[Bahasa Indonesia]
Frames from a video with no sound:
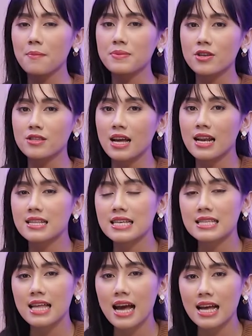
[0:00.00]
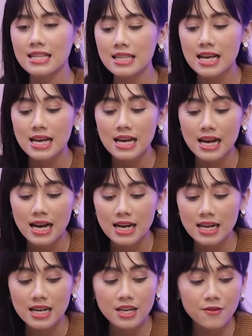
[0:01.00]
episode kali ini kita akan
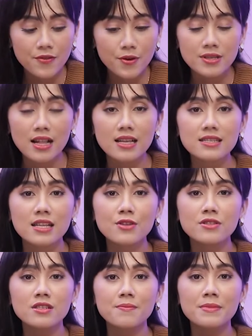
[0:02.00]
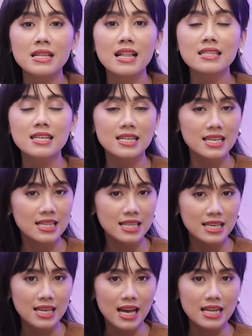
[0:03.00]
eh, nge-review salah satu cemilan
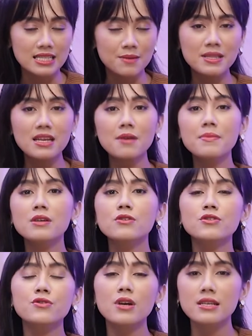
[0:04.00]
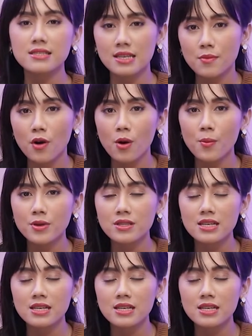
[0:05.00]
kekinian. Sebenarnya bingung juga sih mau ngomongin